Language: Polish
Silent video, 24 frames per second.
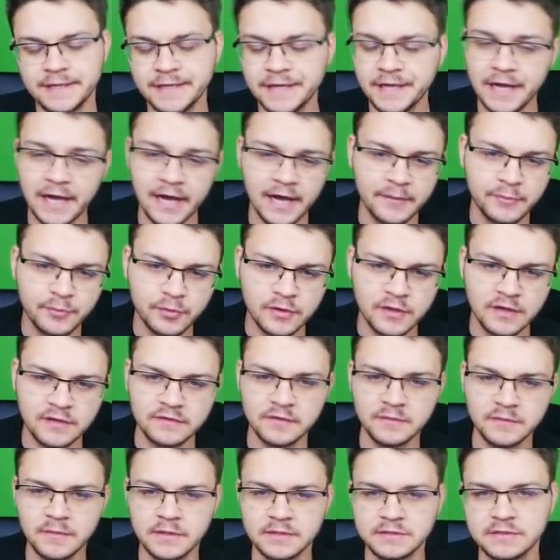a po lewej
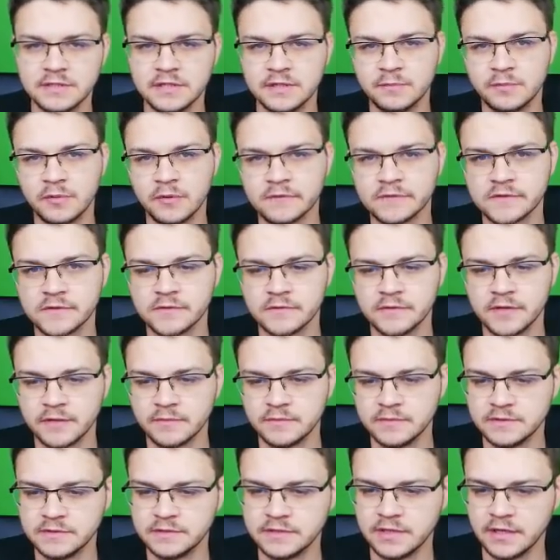macie polską
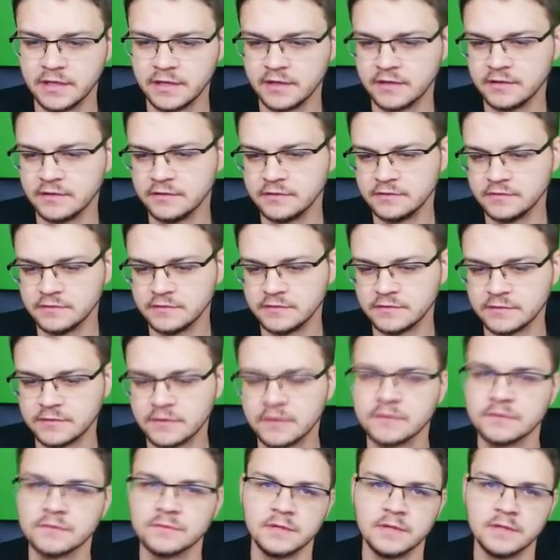jakbyście
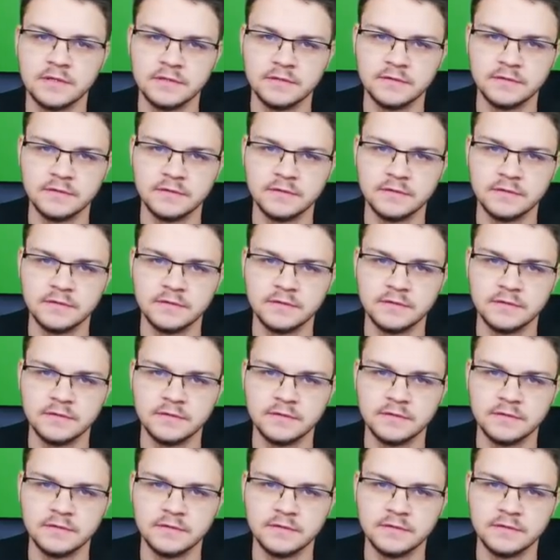zrozumieli.